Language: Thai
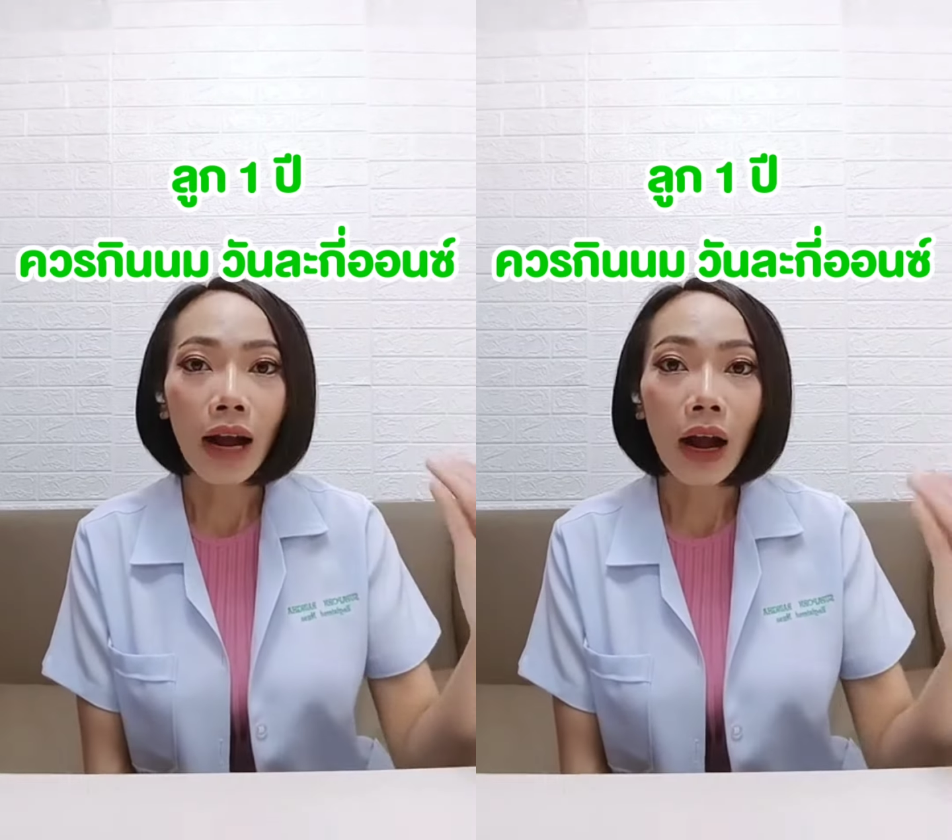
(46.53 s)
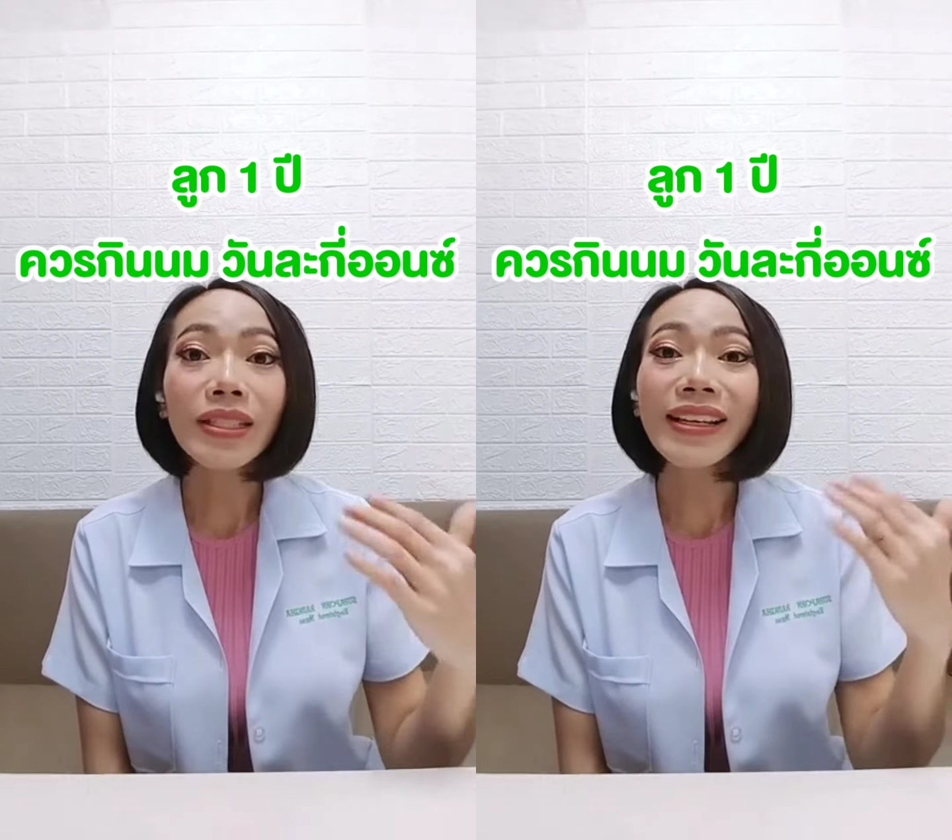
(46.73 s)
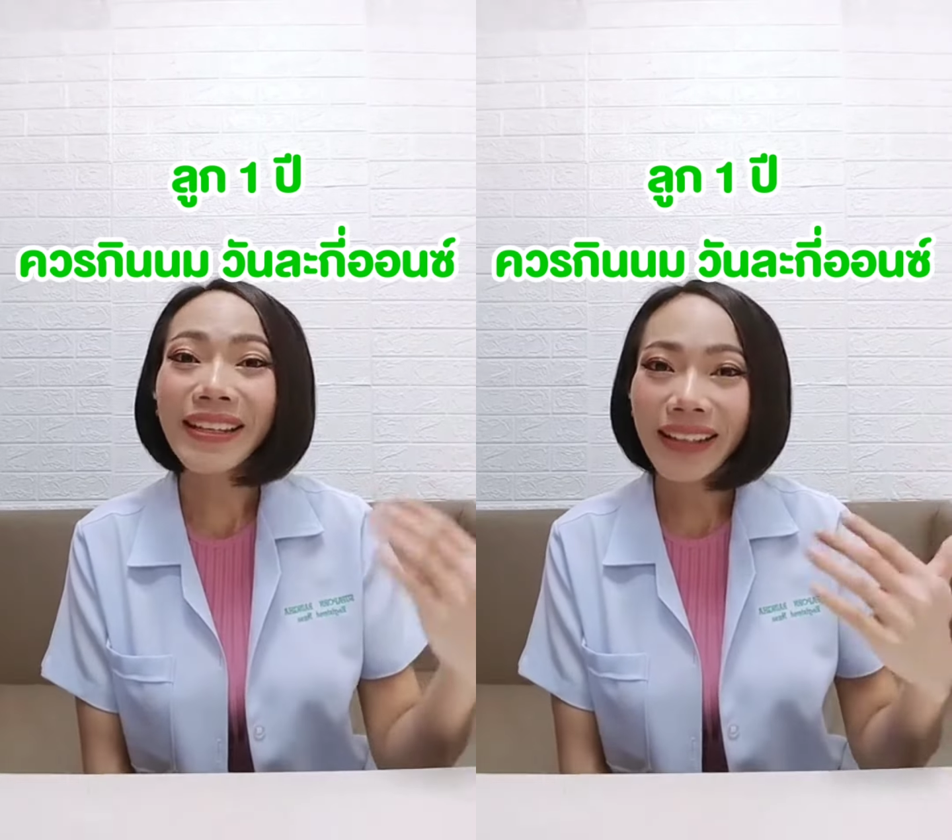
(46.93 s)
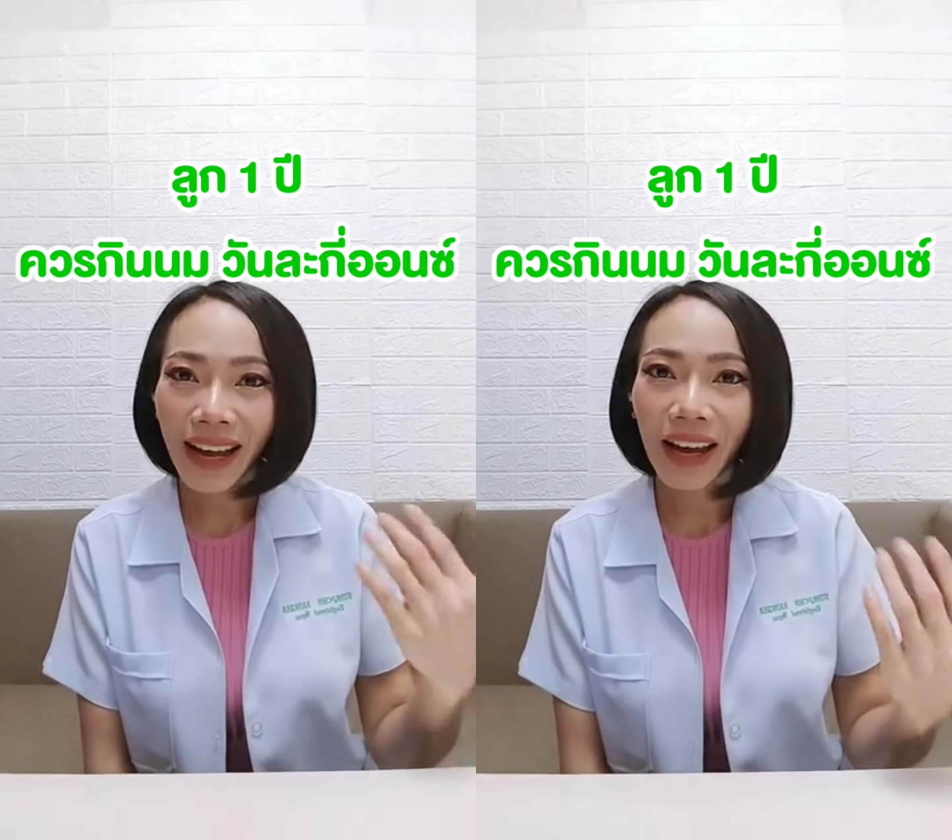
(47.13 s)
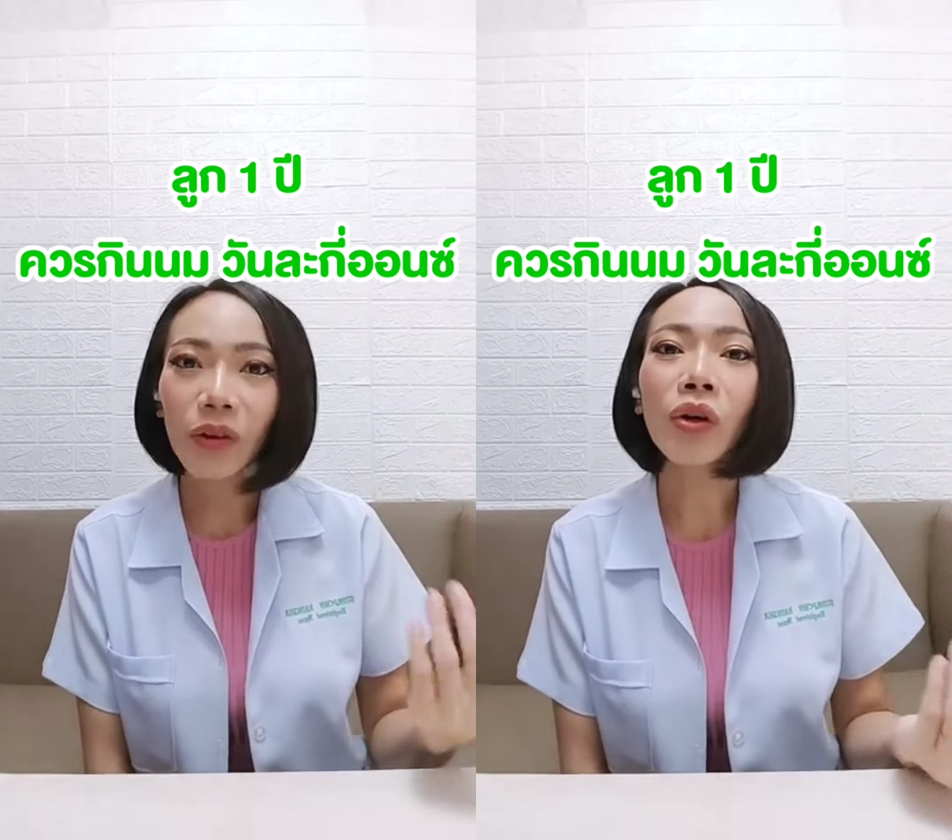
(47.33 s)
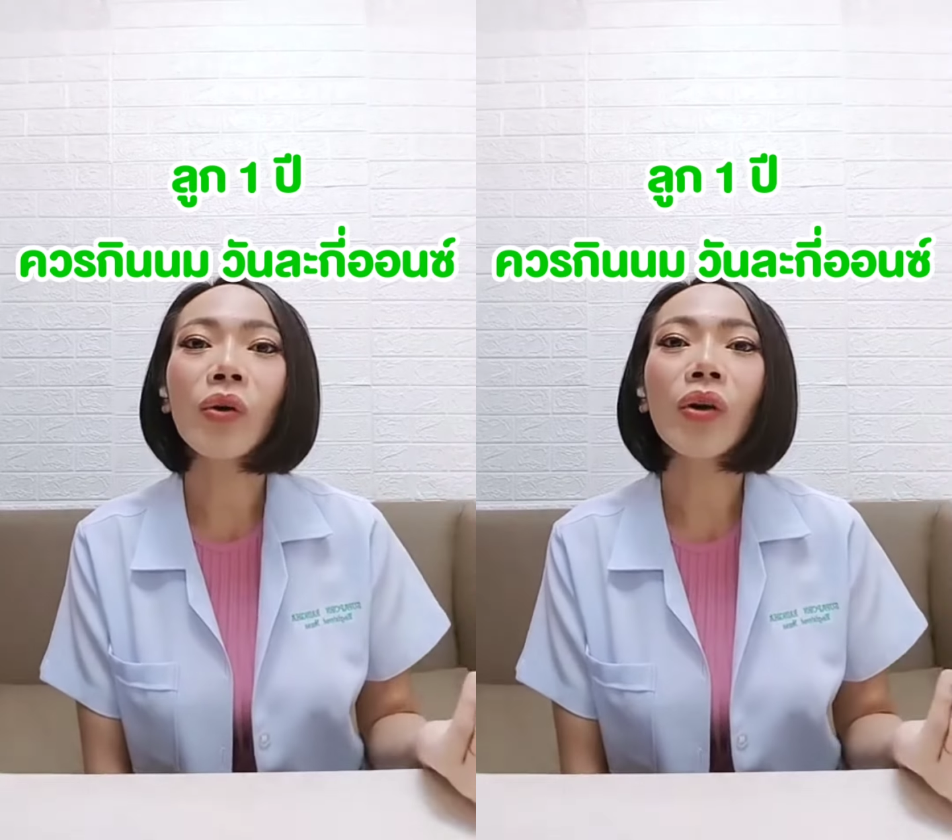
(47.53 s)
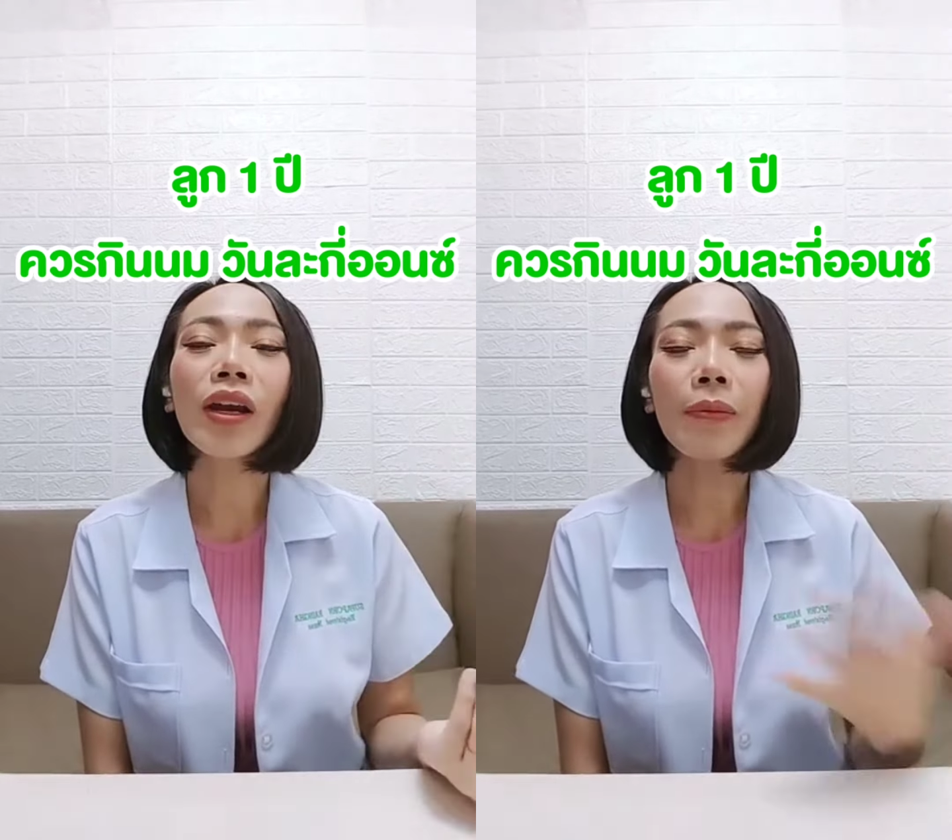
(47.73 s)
เขาจะกินข้าวน้อย